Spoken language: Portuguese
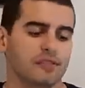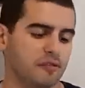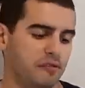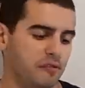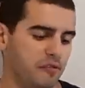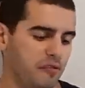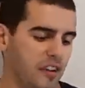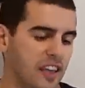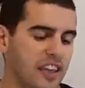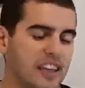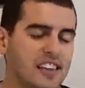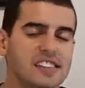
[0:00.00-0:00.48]

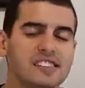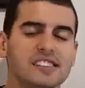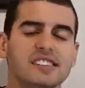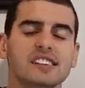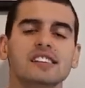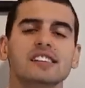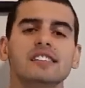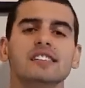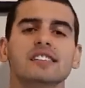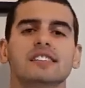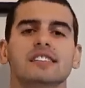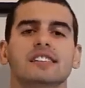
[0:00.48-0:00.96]

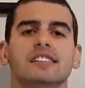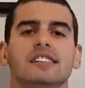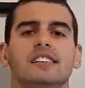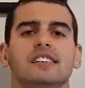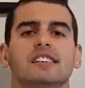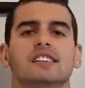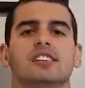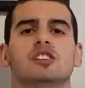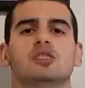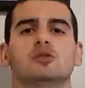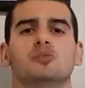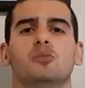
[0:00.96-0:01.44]
Phaser,
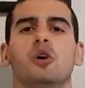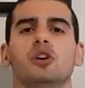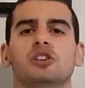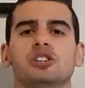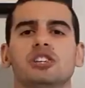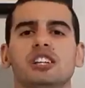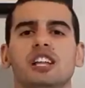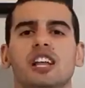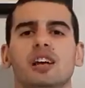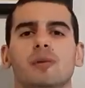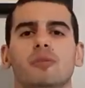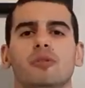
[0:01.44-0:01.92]

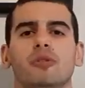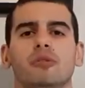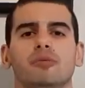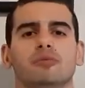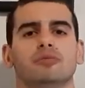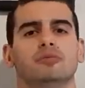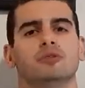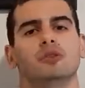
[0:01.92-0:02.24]
Sport Demo.